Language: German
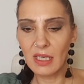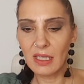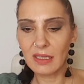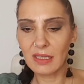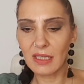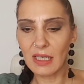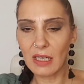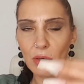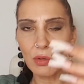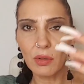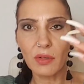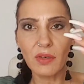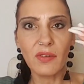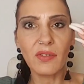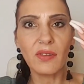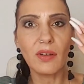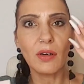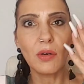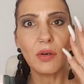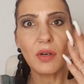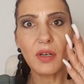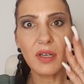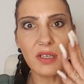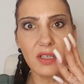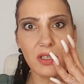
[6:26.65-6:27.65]
Die Haut ist
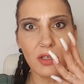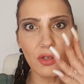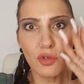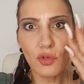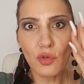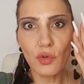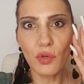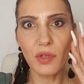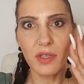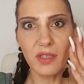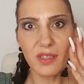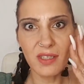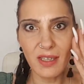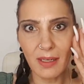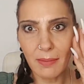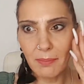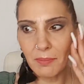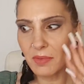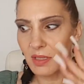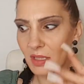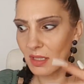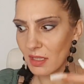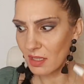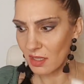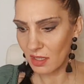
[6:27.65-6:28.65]
auch richtig schön
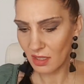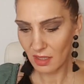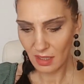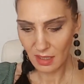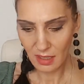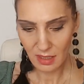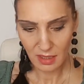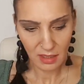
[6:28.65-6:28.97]
samtig.